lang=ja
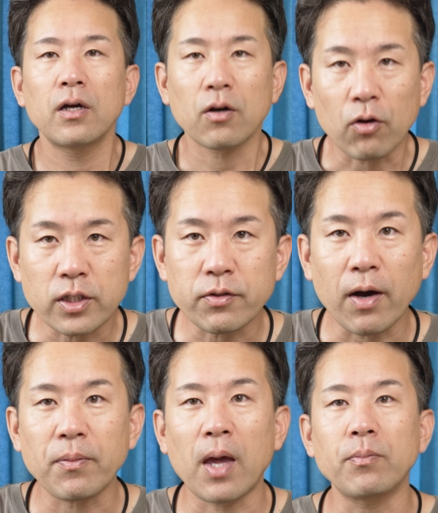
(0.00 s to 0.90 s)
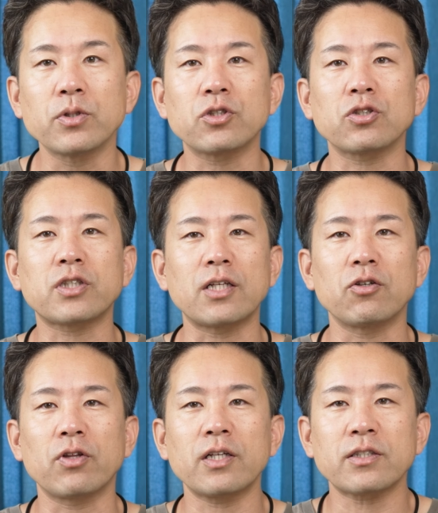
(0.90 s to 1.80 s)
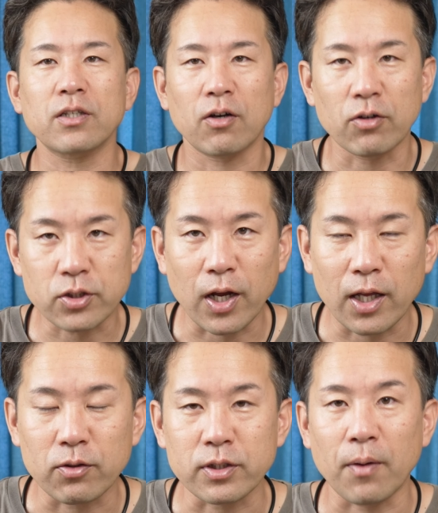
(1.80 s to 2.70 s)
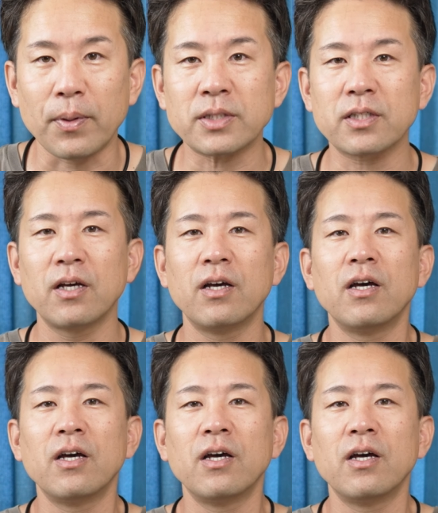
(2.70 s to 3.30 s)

こんにちは、エンブンズスタジオです。ご視聴ありがとうございます。